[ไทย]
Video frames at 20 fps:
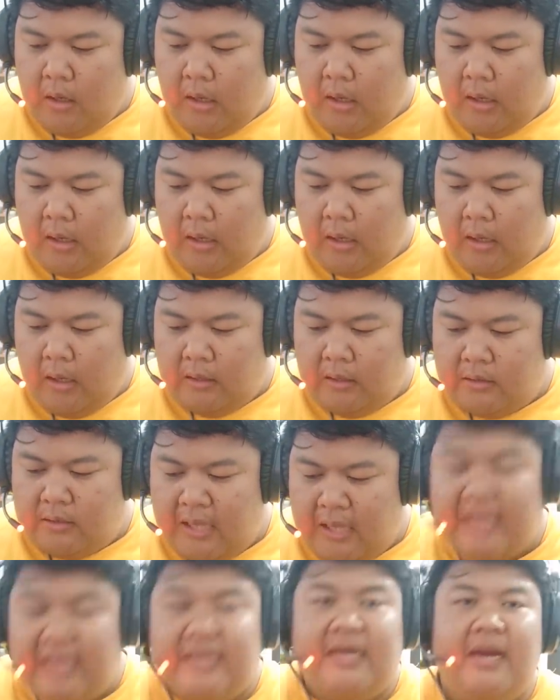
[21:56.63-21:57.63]
อ่า
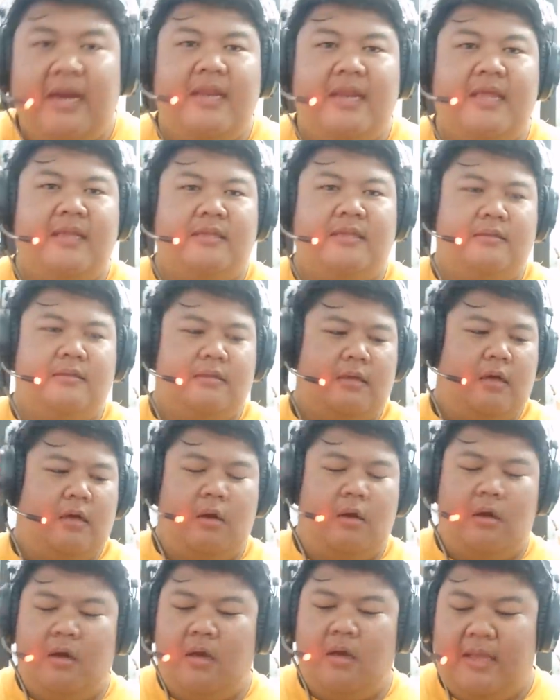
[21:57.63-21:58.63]
เอ็นเครดิต
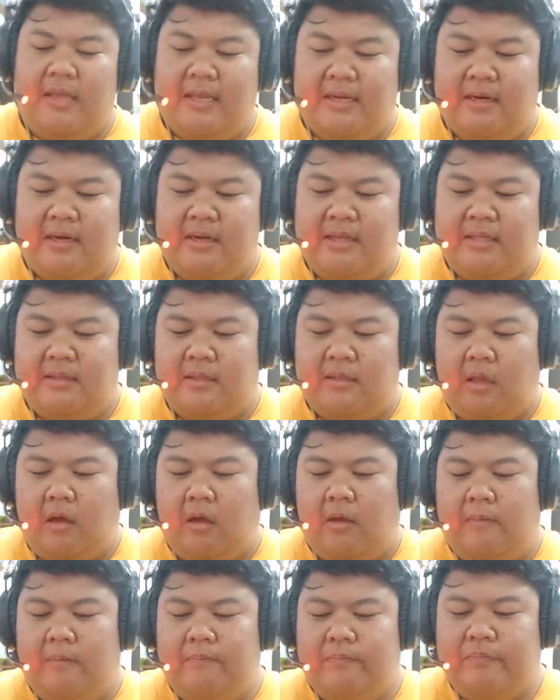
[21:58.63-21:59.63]
อ๋อเอ็นเครดิตต่
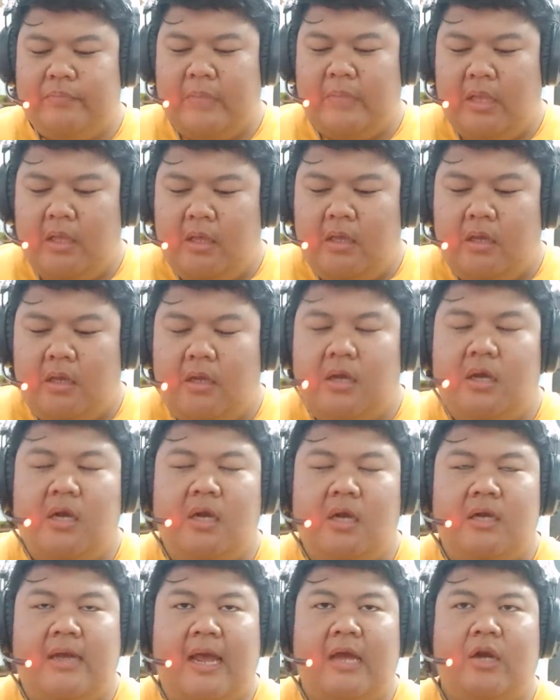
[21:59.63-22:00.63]
อคื
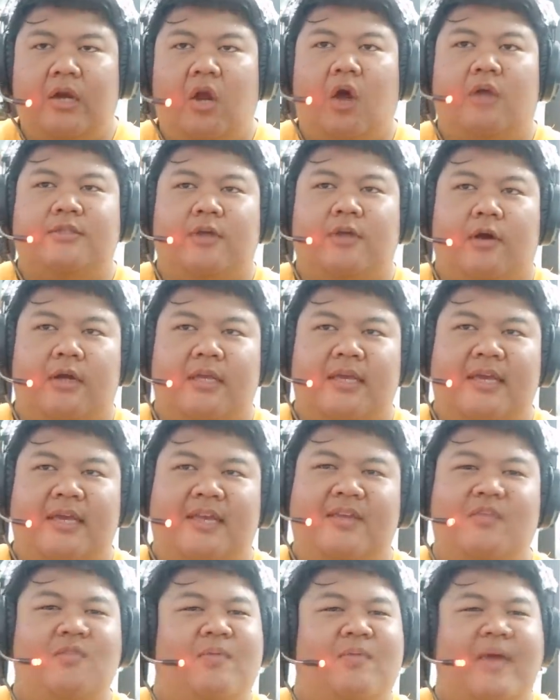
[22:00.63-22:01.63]
อนั่งรอสองนาที
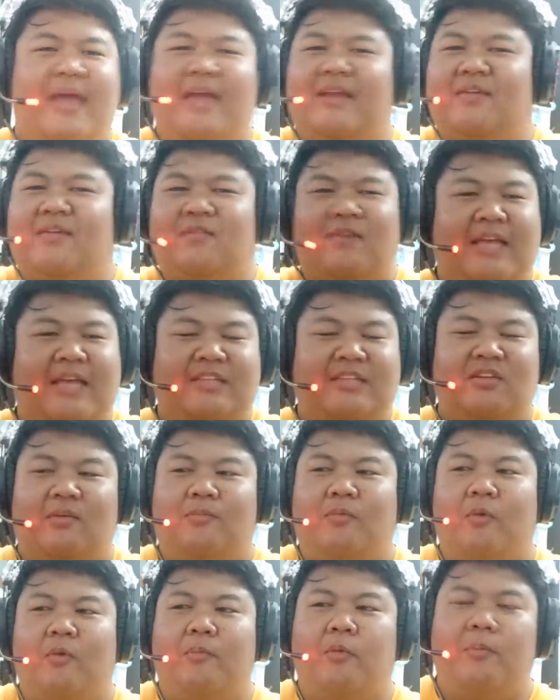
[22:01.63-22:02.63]
ดูเพลงอะไรจ
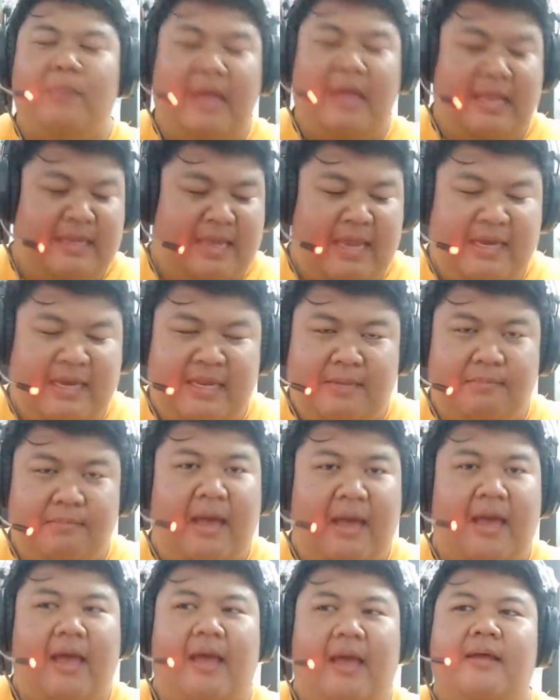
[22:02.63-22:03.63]
บปุ๊บปุ๊บเอ็นเครดิต
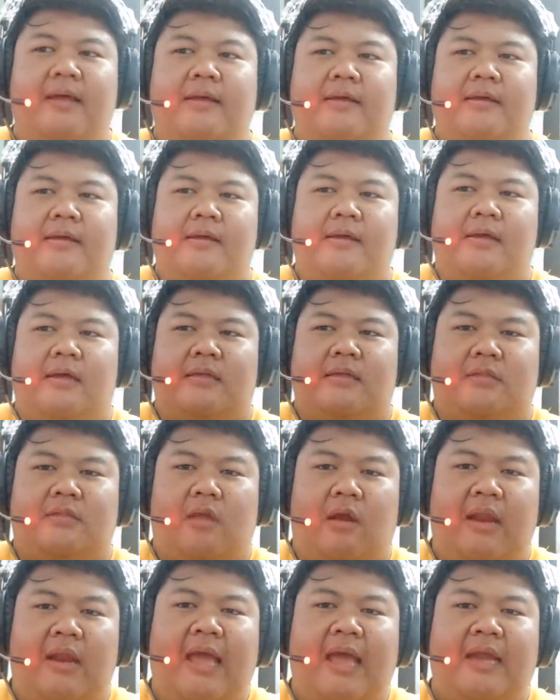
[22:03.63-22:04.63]
มา
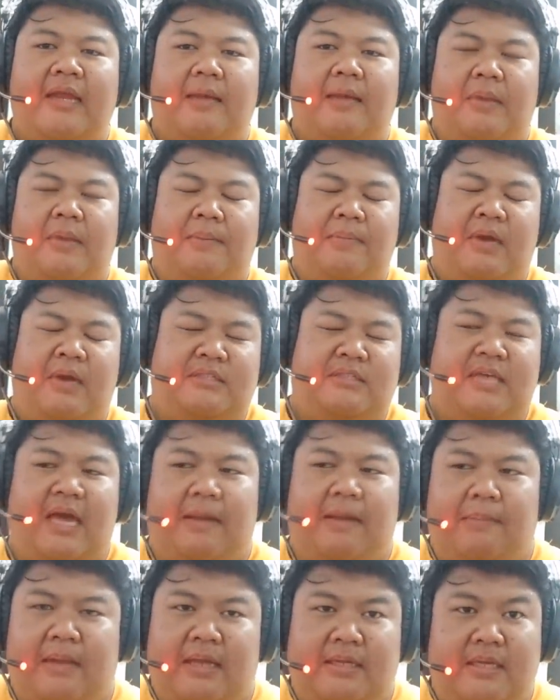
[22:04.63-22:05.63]
ตอนแรกเนี่ยมันเปิด
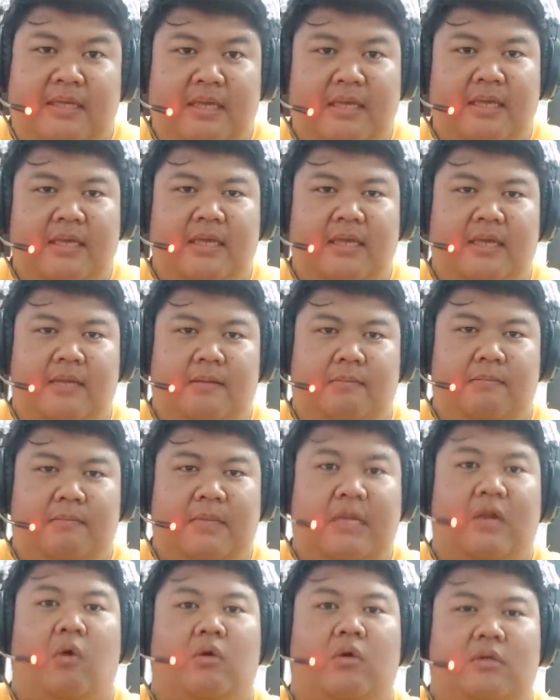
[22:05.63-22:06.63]
ฉากมาที่
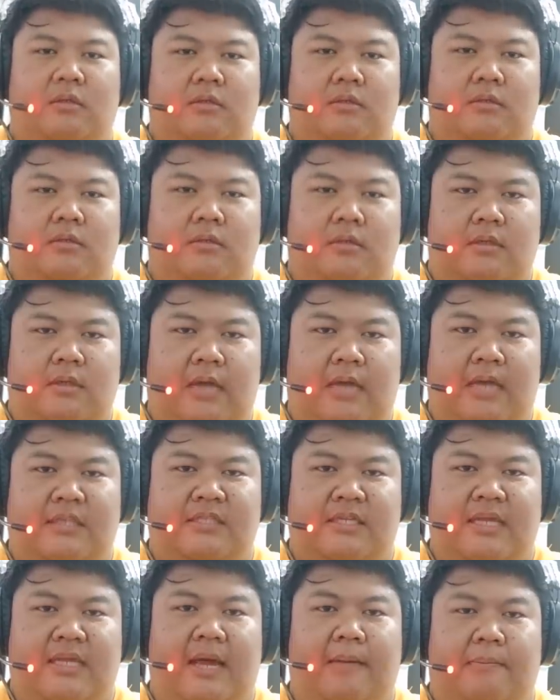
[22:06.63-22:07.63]
มีรถคัน
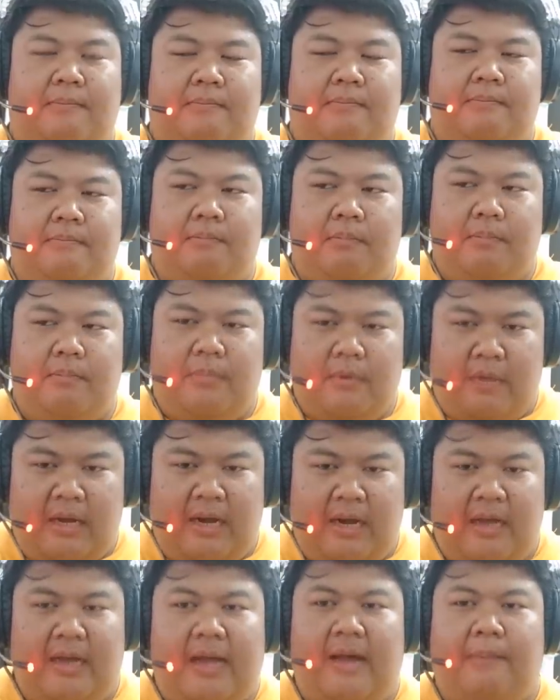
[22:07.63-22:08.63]
สีดำ
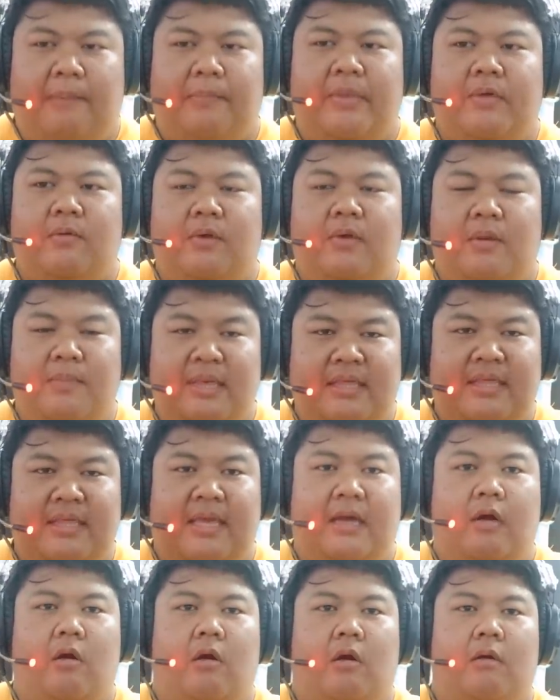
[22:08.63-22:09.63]
กำลังขับไปอยู่แล้วมี
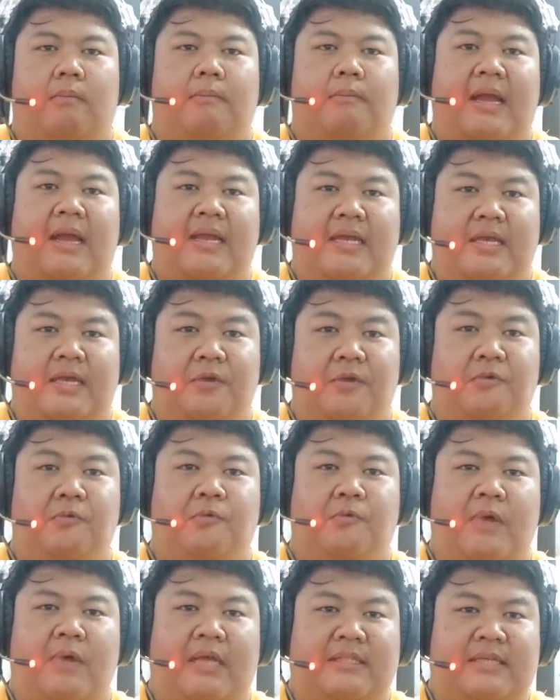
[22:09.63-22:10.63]
เสียงของมาเลฮิล
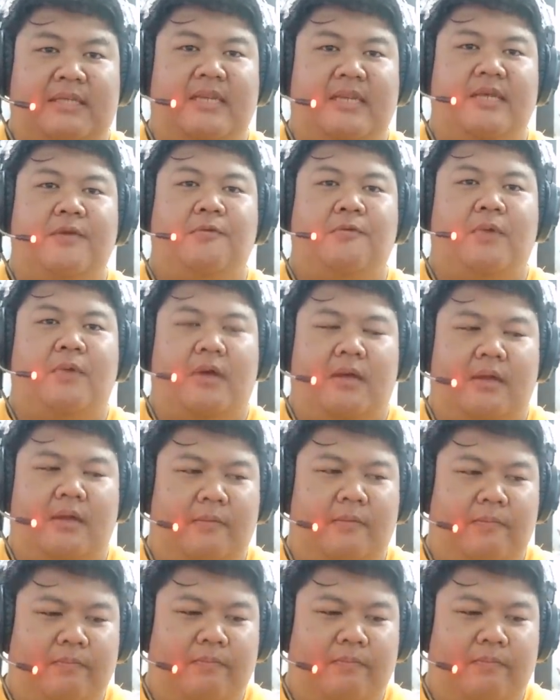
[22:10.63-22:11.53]
อาเจนฮิลอะ